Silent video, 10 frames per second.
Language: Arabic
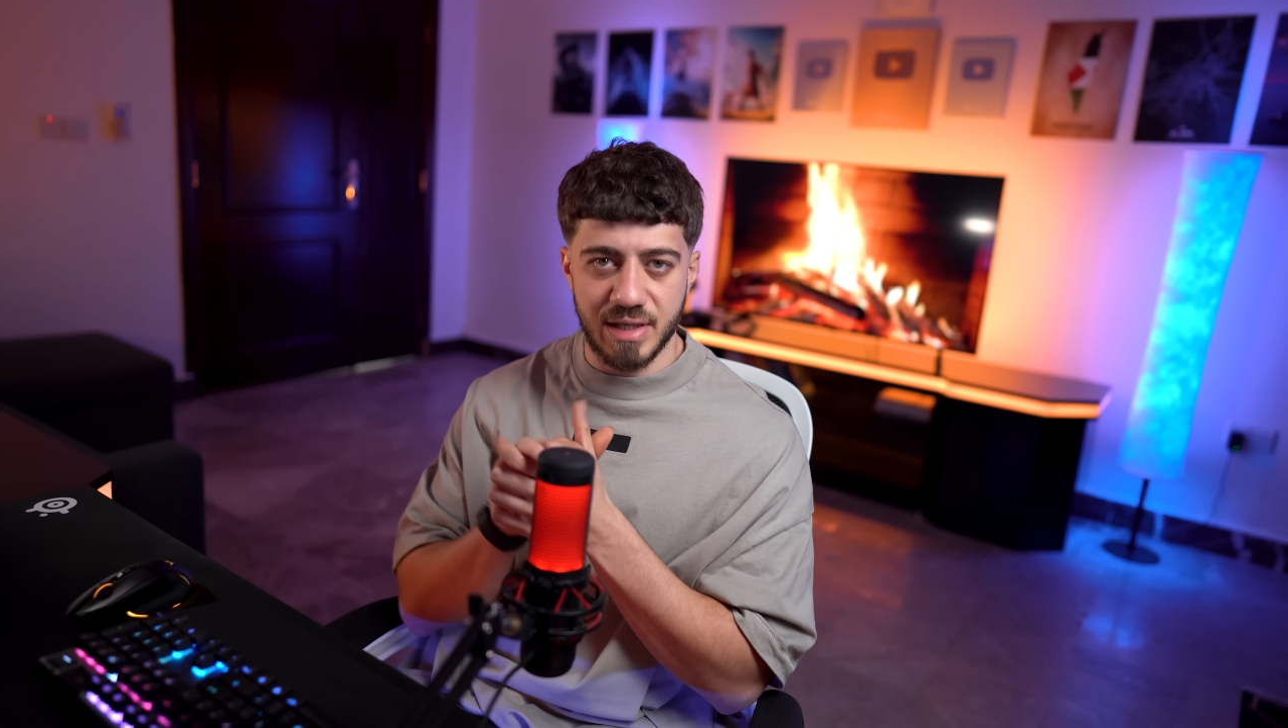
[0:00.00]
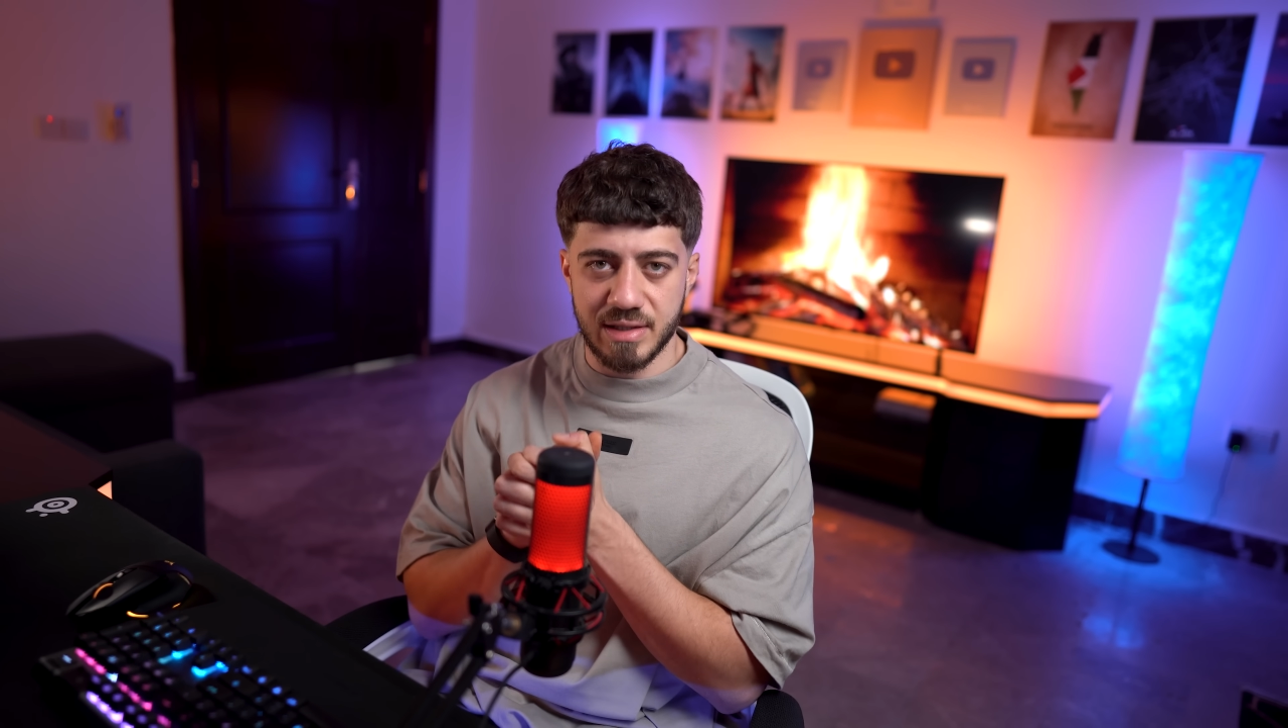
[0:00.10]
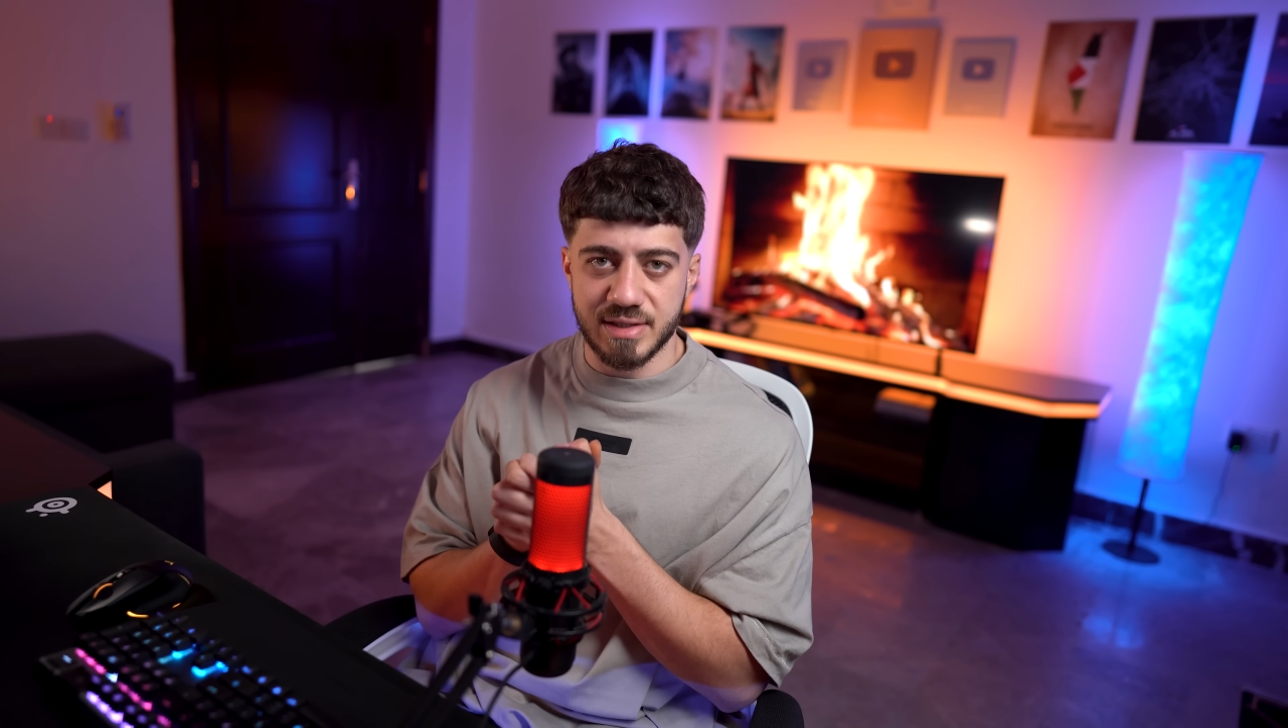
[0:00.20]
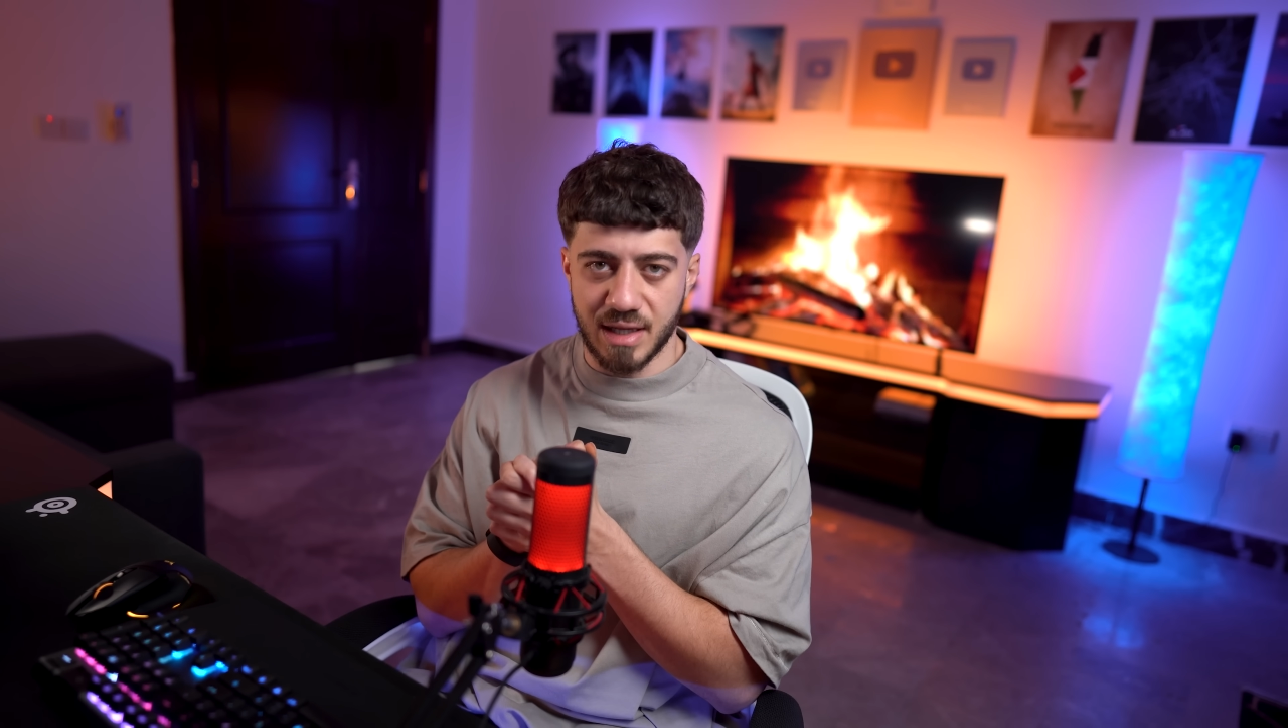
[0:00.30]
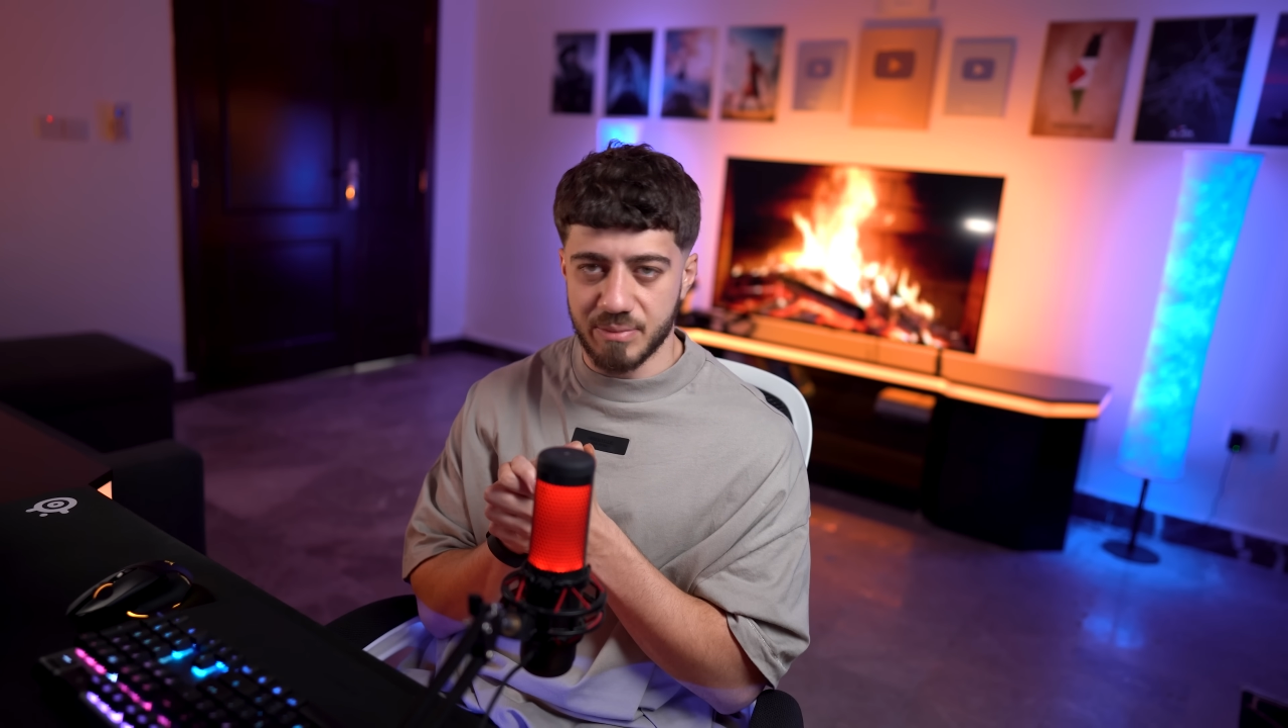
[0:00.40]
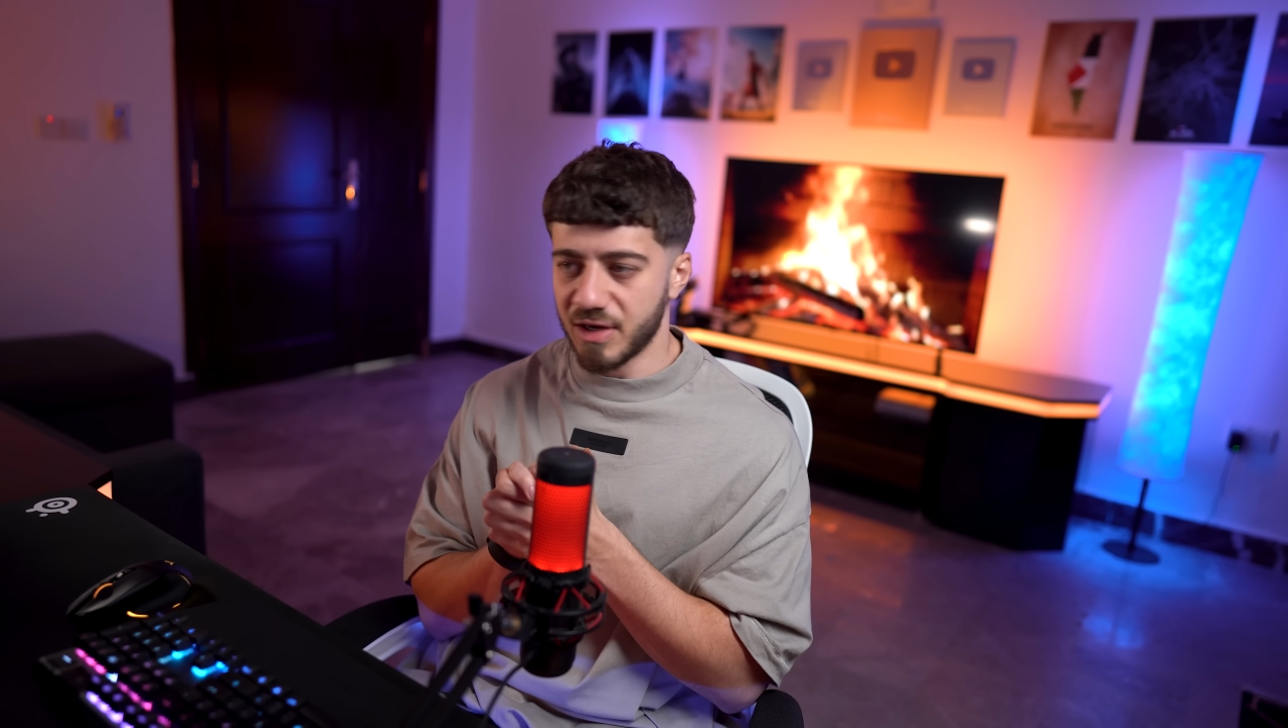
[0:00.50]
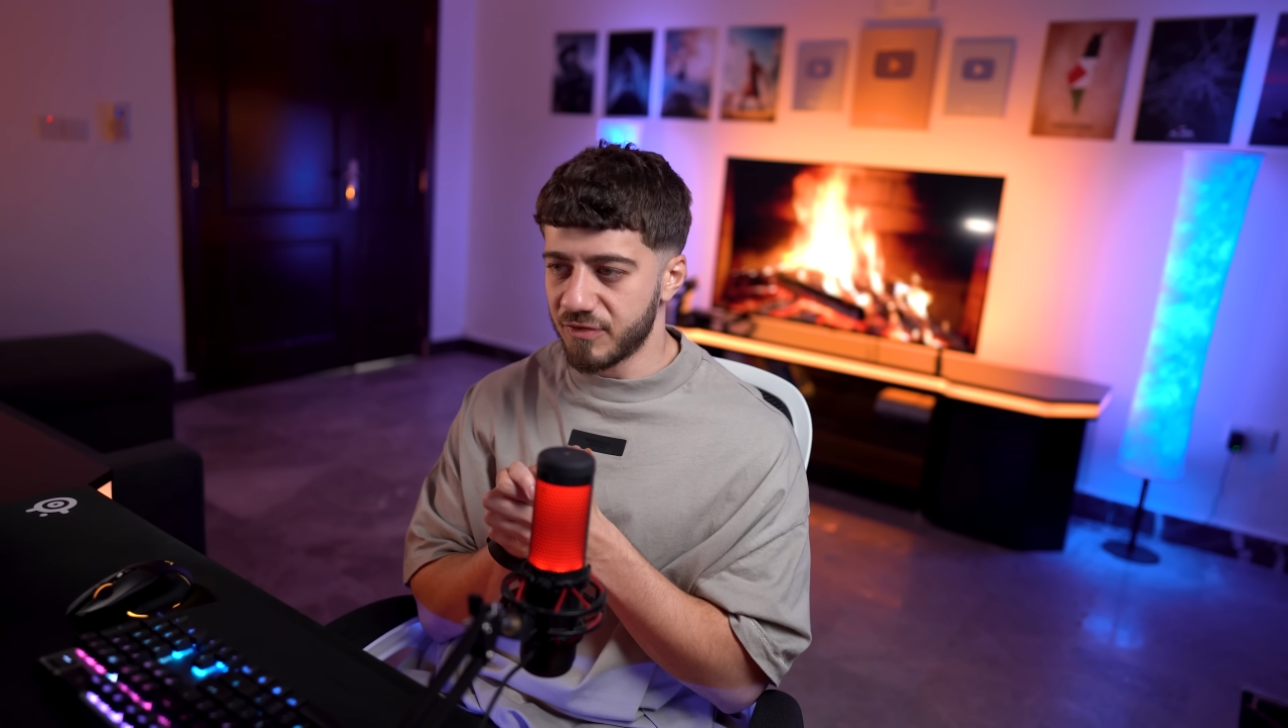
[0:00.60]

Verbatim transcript: السناب يا